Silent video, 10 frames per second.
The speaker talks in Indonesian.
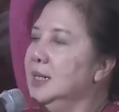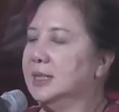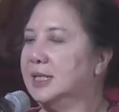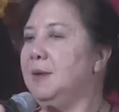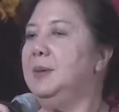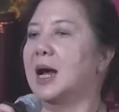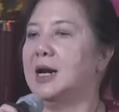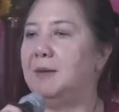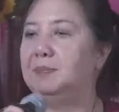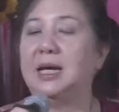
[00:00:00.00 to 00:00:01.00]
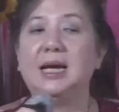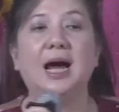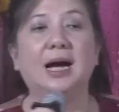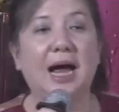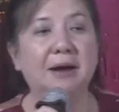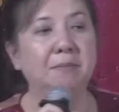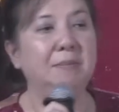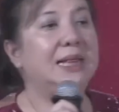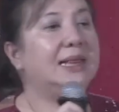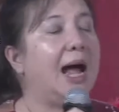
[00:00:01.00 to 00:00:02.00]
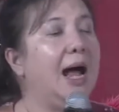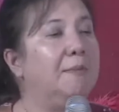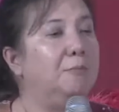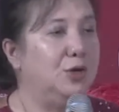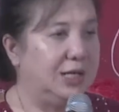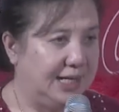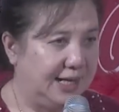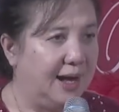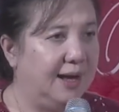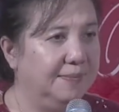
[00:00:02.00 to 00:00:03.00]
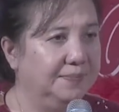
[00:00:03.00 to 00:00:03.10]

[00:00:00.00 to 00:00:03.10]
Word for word: saya berharap teriakan minta ampun kita